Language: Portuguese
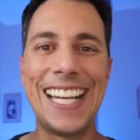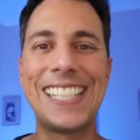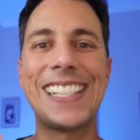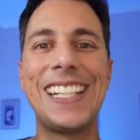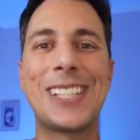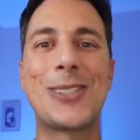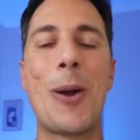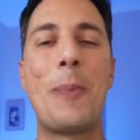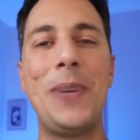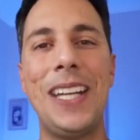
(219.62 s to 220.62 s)
Deixa aí a
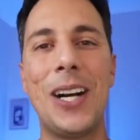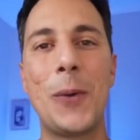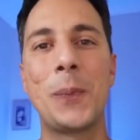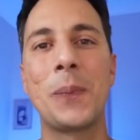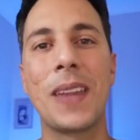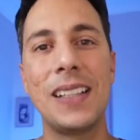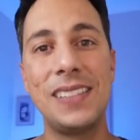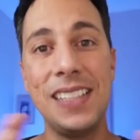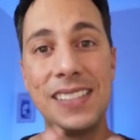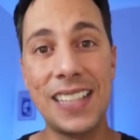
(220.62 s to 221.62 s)
sua opinião,
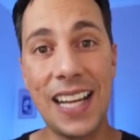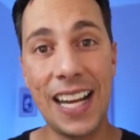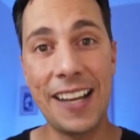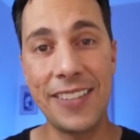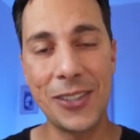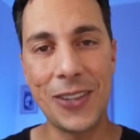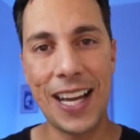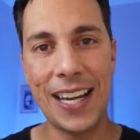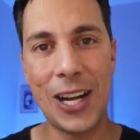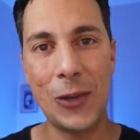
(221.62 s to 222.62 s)
se inscreva no
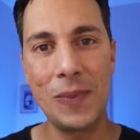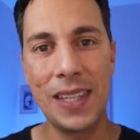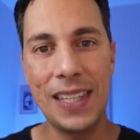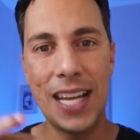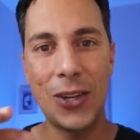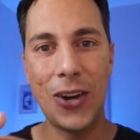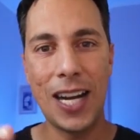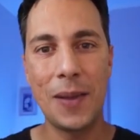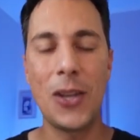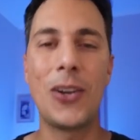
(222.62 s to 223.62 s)
canal e
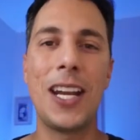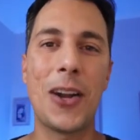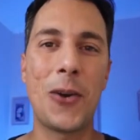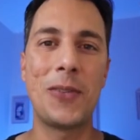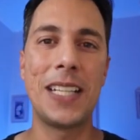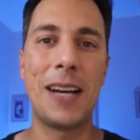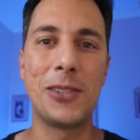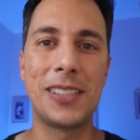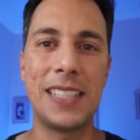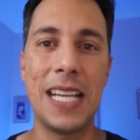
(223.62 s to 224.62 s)
agora eu queria convidar
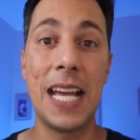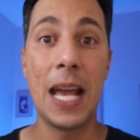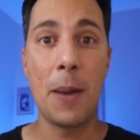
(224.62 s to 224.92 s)
você